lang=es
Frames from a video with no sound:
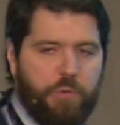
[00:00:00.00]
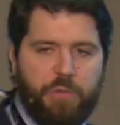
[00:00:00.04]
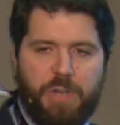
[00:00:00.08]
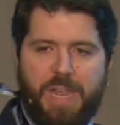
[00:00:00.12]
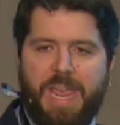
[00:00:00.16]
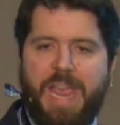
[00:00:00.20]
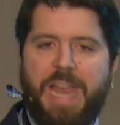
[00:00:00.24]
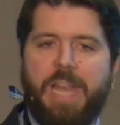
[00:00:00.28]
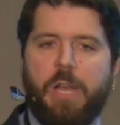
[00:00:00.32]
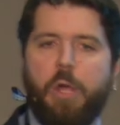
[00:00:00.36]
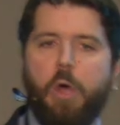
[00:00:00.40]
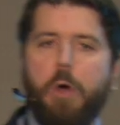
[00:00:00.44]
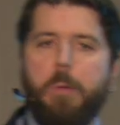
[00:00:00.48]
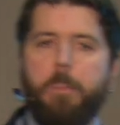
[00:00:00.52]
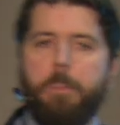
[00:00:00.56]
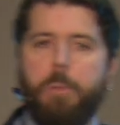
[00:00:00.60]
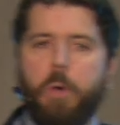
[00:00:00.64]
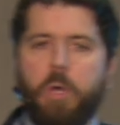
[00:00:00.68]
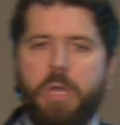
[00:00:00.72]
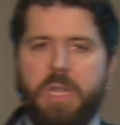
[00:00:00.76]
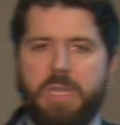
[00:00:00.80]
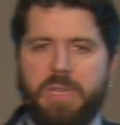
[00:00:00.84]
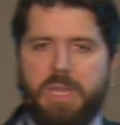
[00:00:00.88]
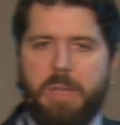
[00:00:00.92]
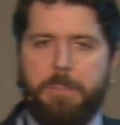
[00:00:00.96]
el
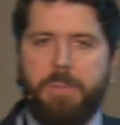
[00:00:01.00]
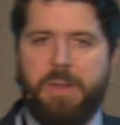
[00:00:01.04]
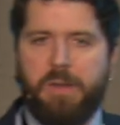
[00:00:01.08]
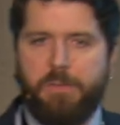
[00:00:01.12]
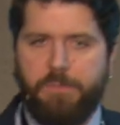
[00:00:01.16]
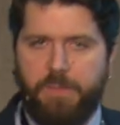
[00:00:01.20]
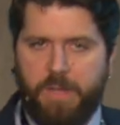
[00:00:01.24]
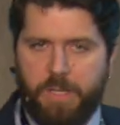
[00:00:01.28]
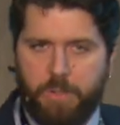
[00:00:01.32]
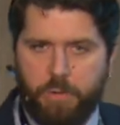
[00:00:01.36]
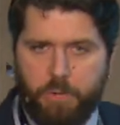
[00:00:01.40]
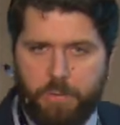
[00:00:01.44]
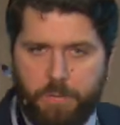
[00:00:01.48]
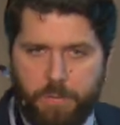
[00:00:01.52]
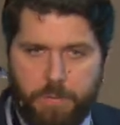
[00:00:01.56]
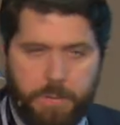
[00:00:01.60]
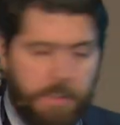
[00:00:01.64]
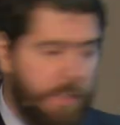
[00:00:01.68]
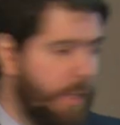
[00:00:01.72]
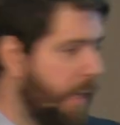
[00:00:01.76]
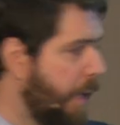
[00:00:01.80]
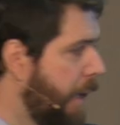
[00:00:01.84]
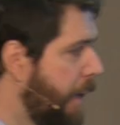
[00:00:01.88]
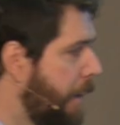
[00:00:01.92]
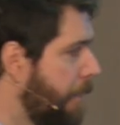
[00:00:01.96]
componente perfecto.
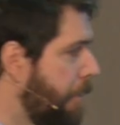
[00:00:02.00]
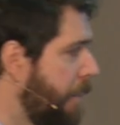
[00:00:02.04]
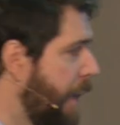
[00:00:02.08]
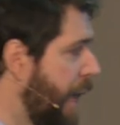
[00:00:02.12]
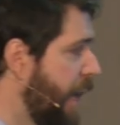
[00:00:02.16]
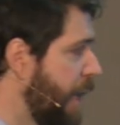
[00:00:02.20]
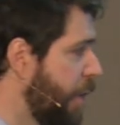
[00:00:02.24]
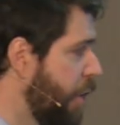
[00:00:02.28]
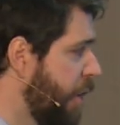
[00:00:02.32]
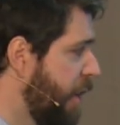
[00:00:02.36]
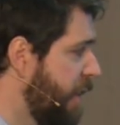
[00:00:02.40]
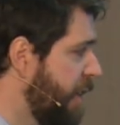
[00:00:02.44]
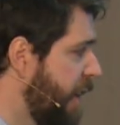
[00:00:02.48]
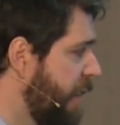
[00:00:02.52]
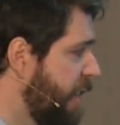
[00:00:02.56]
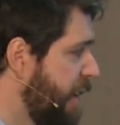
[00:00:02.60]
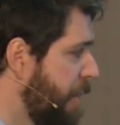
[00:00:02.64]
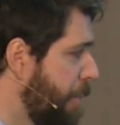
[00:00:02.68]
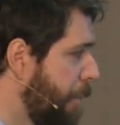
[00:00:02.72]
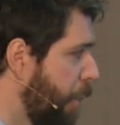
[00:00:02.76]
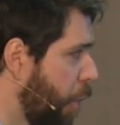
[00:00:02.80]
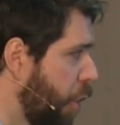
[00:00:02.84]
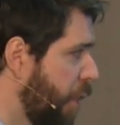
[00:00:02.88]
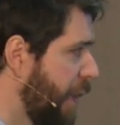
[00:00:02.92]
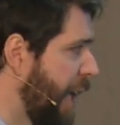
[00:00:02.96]
¿Vale? Entonces es
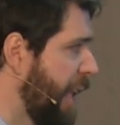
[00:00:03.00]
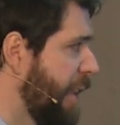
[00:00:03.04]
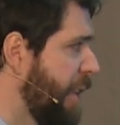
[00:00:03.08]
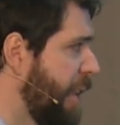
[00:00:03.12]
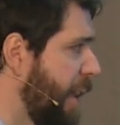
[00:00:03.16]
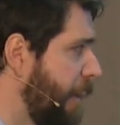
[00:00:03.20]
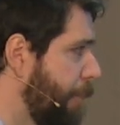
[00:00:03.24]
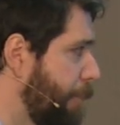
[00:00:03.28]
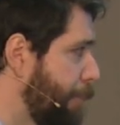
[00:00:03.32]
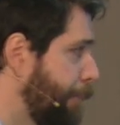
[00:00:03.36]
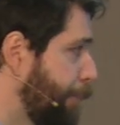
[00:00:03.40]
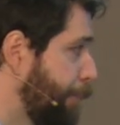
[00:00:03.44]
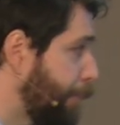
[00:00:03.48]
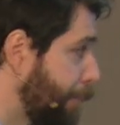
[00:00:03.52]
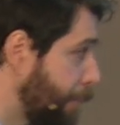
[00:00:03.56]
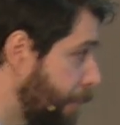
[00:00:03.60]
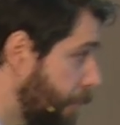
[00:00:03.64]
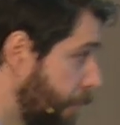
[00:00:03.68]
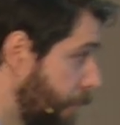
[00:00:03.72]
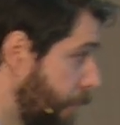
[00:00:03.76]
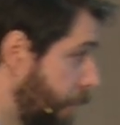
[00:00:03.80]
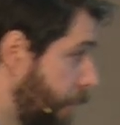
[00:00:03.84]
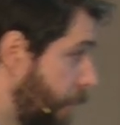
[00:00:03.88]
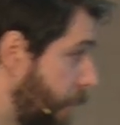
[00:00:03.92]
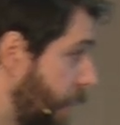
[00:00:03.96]
importante.
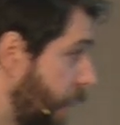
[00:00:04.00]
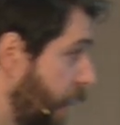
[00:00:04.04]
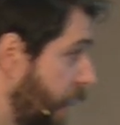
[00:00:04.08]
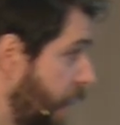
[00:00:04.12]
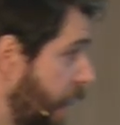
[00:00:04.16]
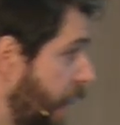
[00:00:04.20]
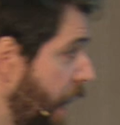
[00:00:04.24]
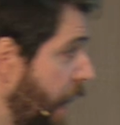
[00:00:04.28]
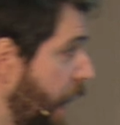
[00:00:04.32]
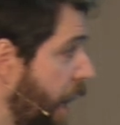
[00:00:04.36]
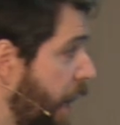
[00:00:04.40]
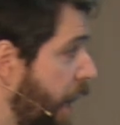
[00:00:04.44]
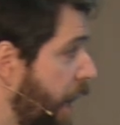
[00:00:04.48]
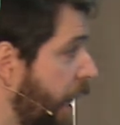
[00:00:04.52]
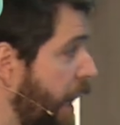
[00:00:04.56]
Y